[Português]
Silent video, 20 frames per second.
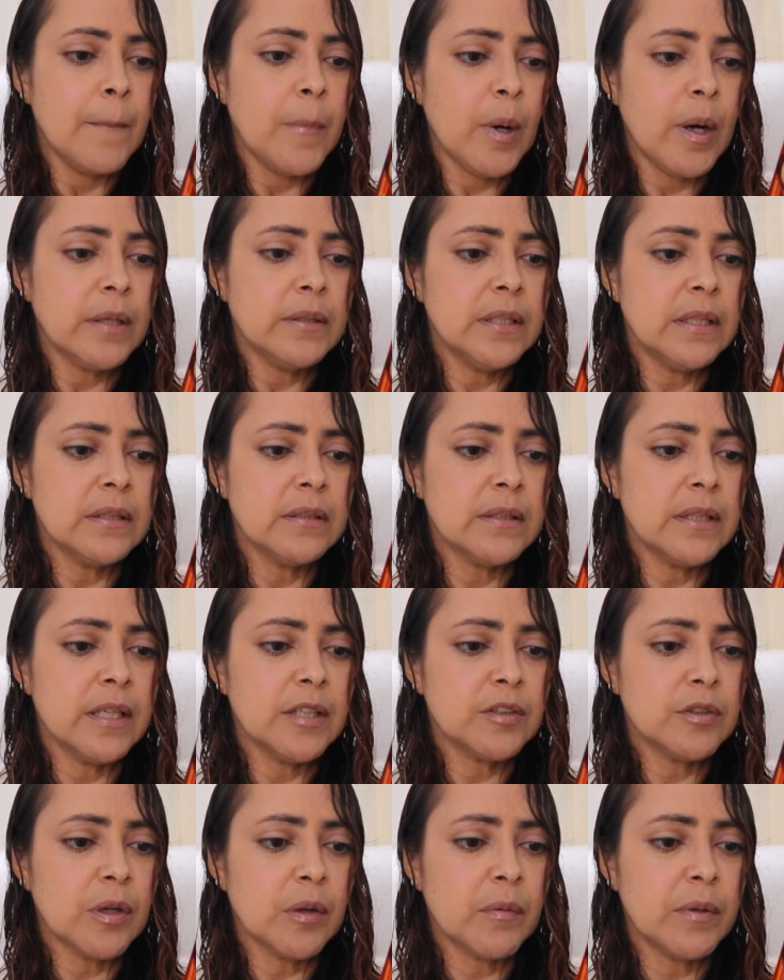podem
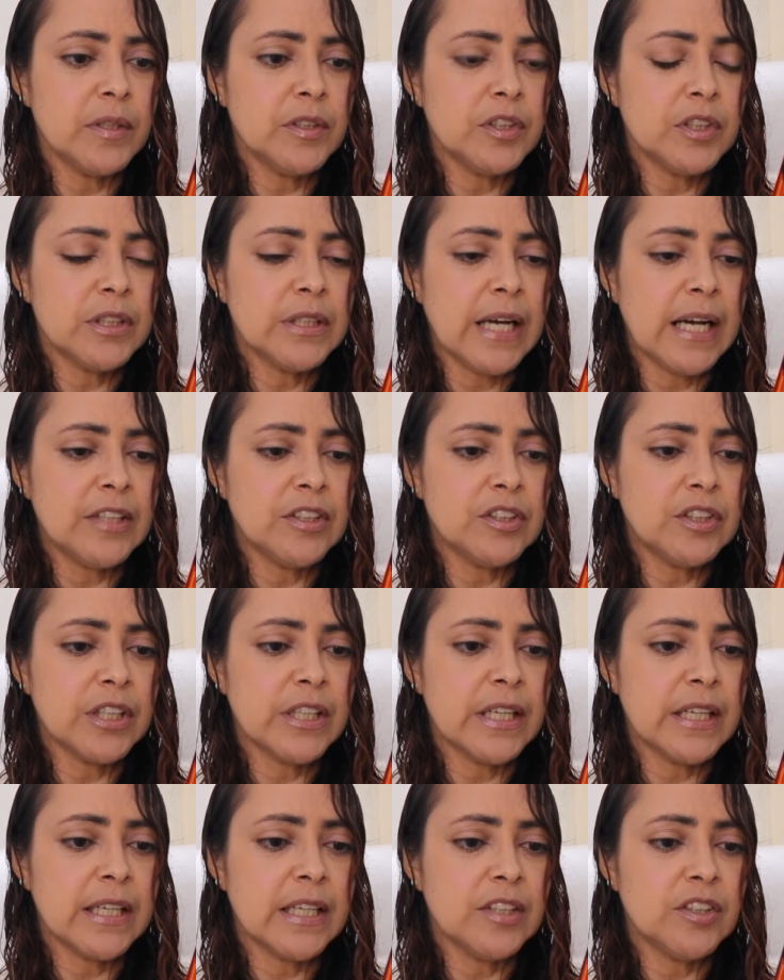ter sua quantidade de
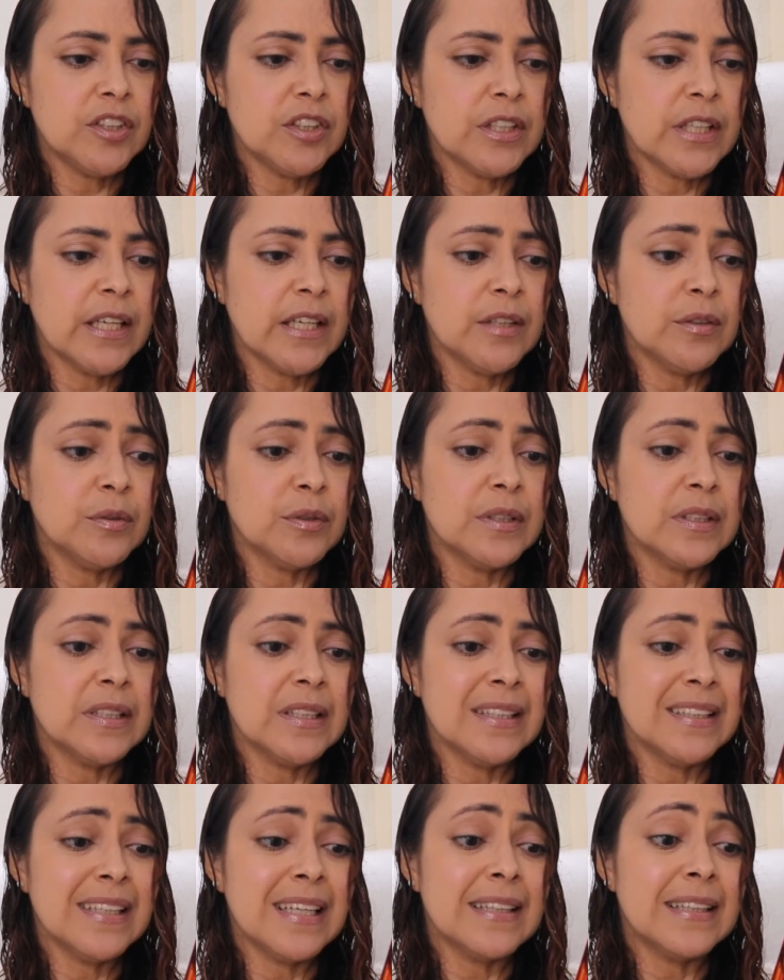queratina
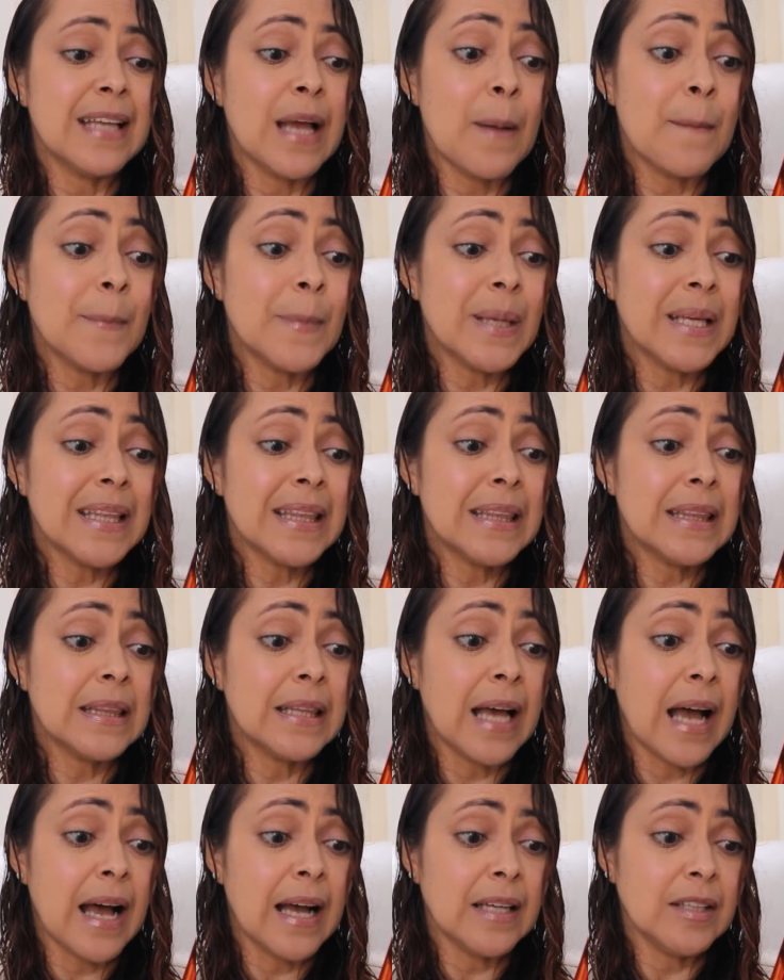reduzida até a
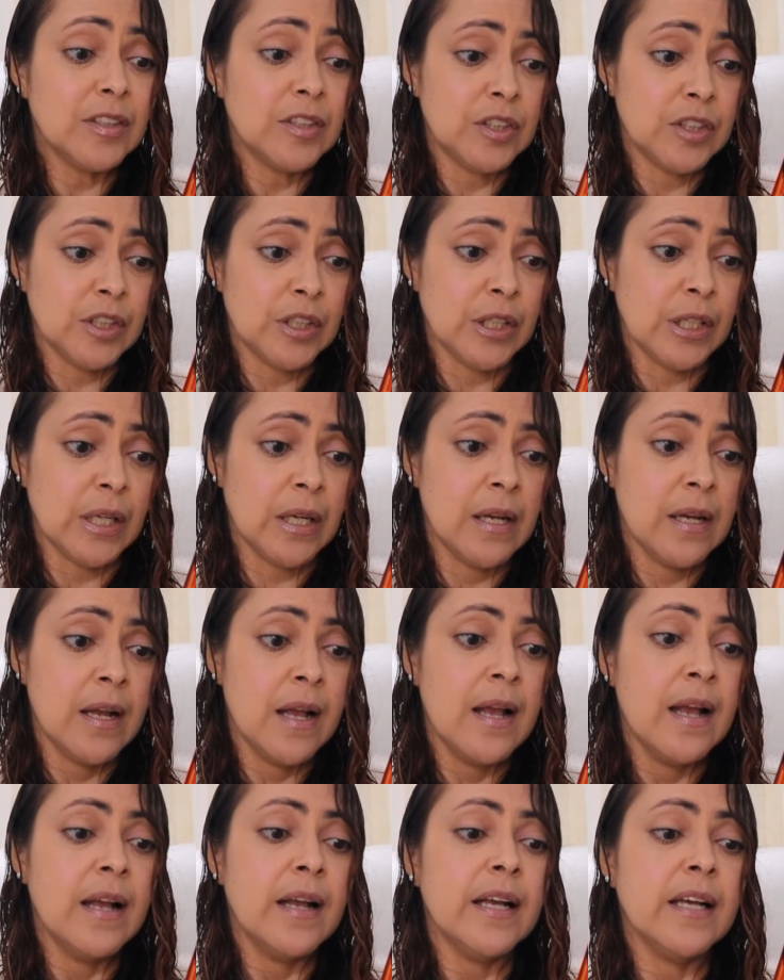metade
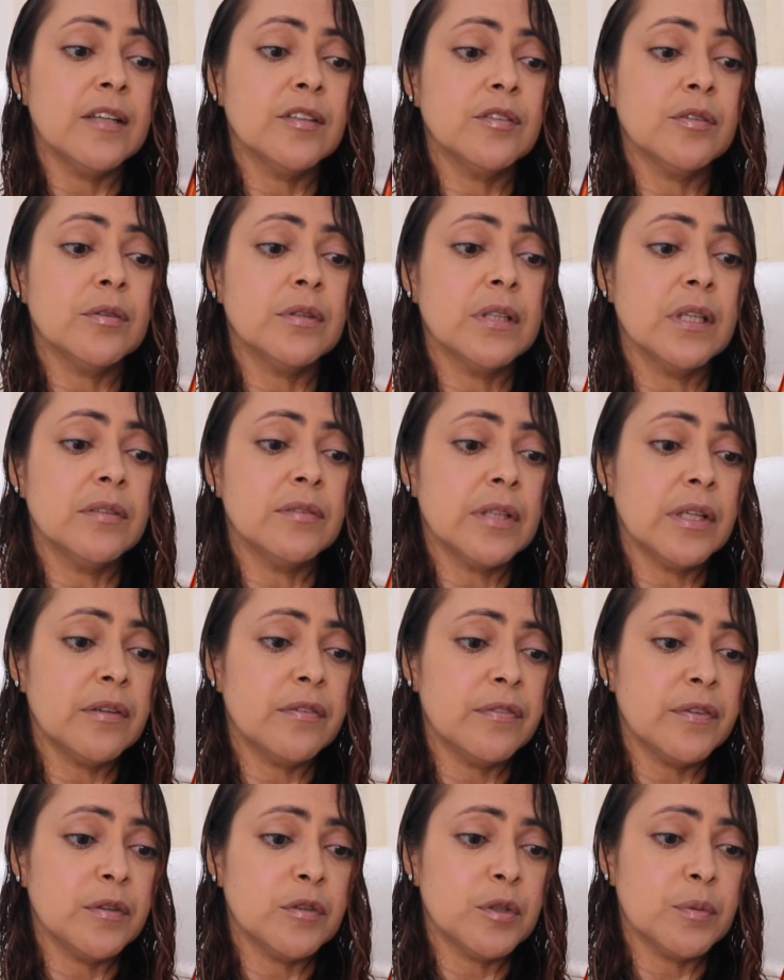resultando
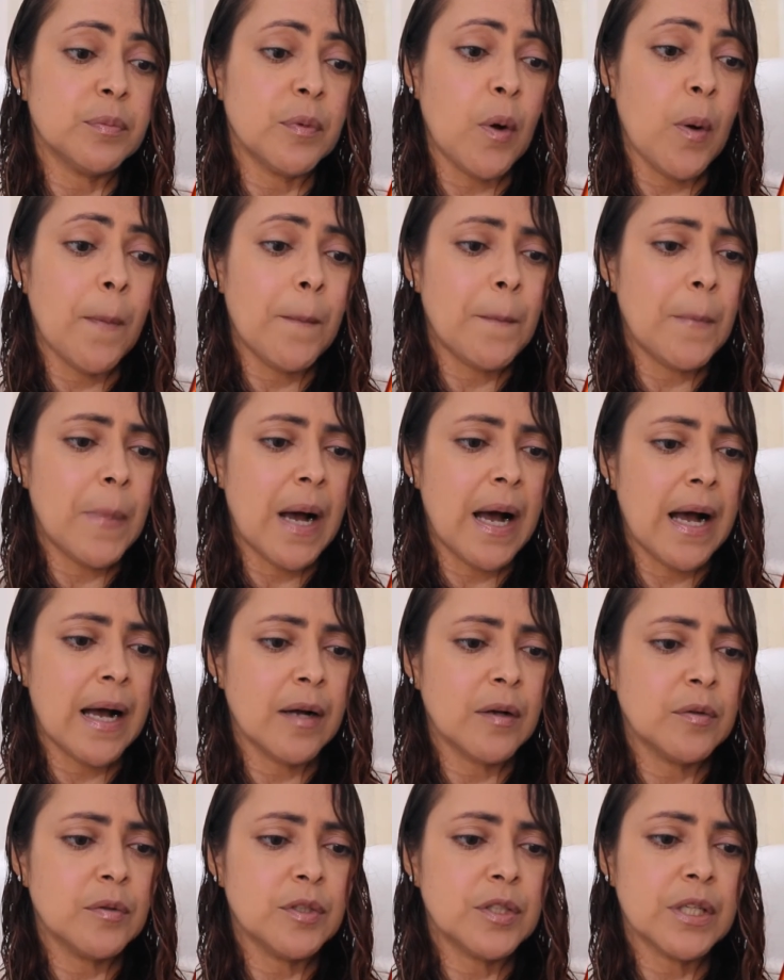em fios
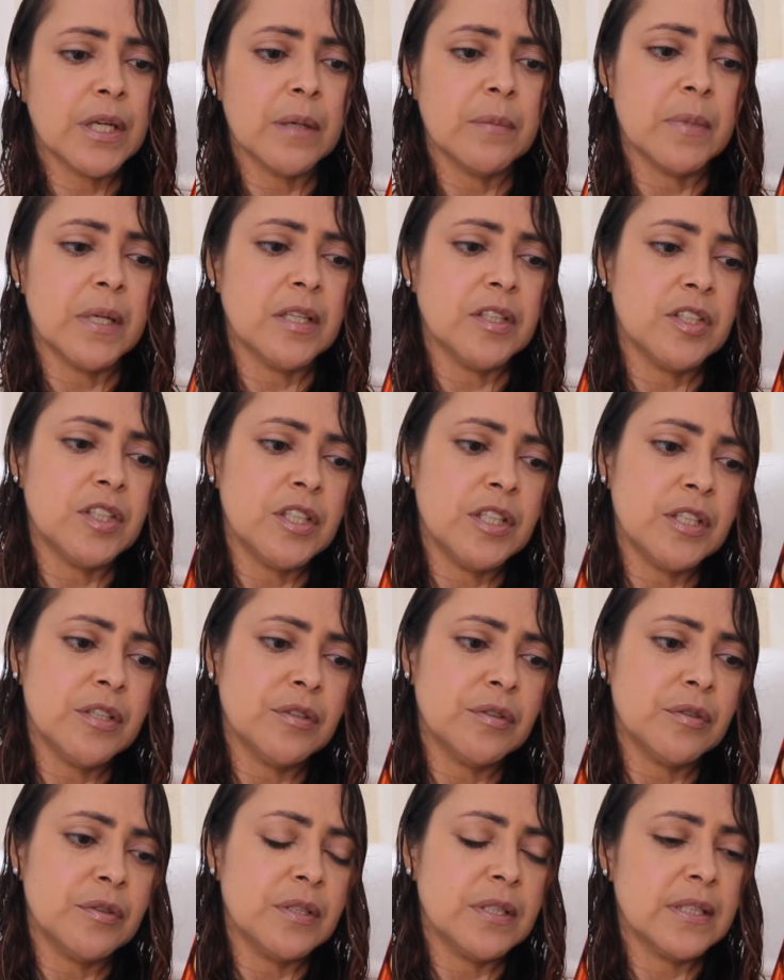opacos,
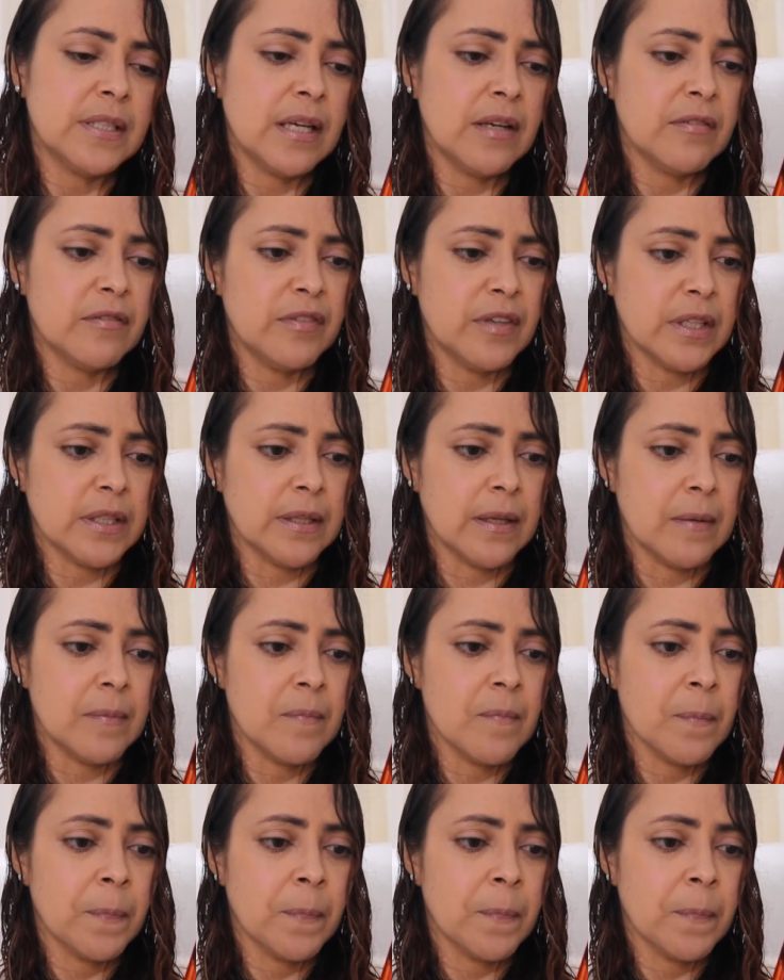quebradiços e sem vida.